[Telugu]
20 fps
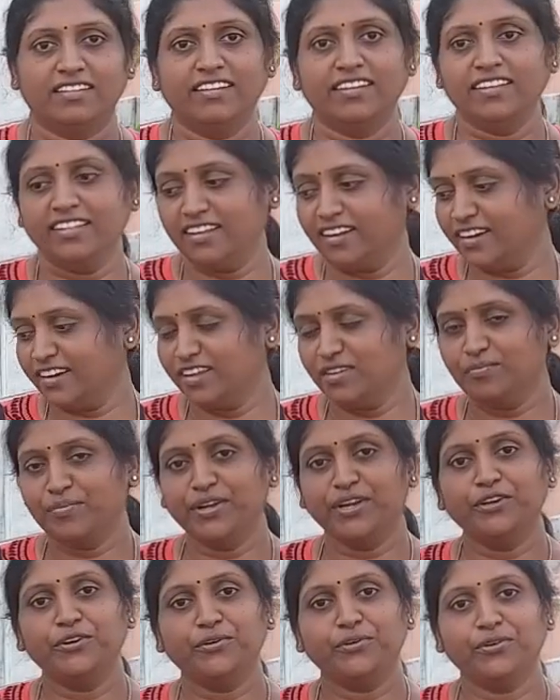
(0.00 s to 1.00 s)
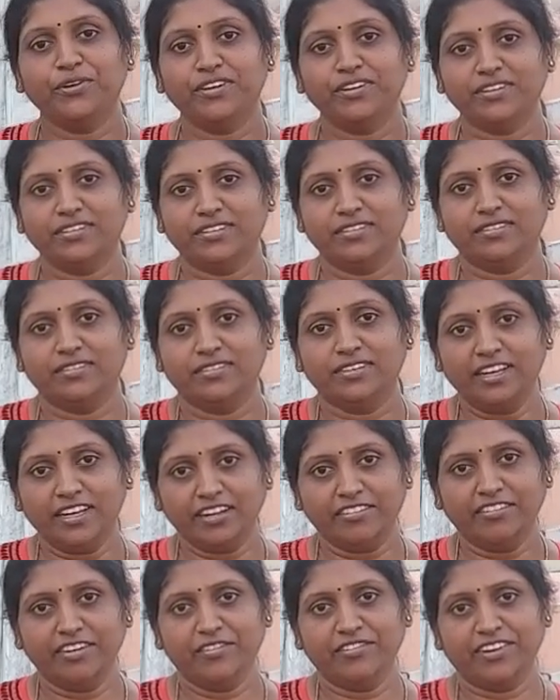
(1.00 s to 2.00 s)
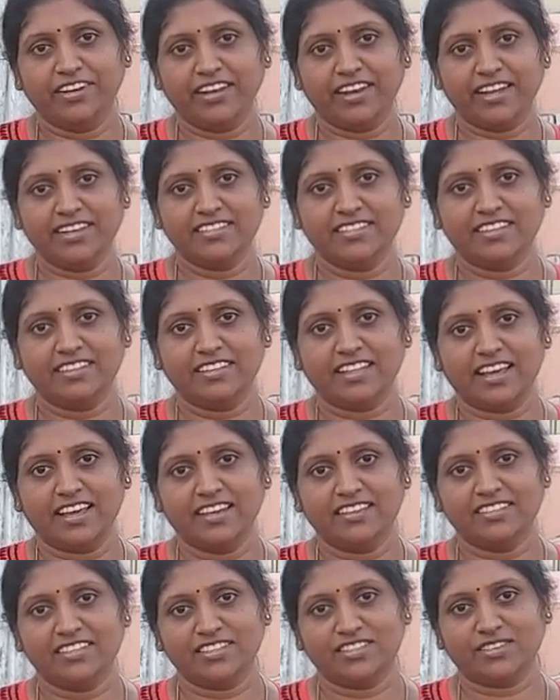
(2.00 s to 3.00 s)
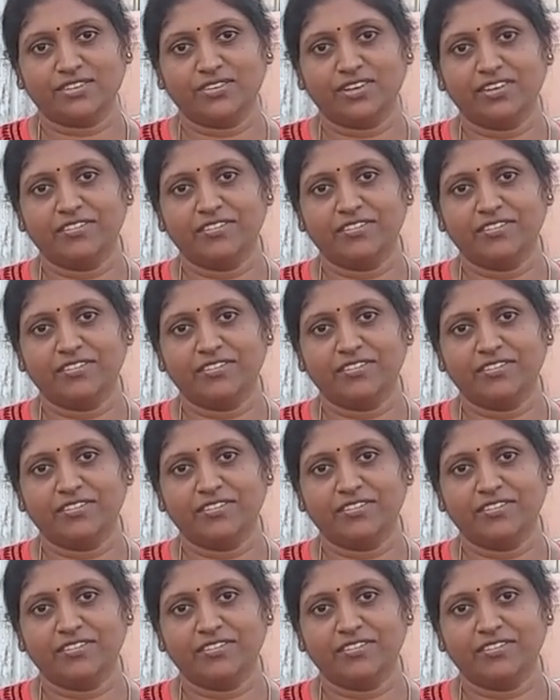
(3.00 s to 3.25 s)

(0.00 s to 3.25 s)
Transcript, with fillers: ఇదండి బీట్రూట్ లిక్విడ్ ఫెర్టిలైజర్ తయారు చేసుకునే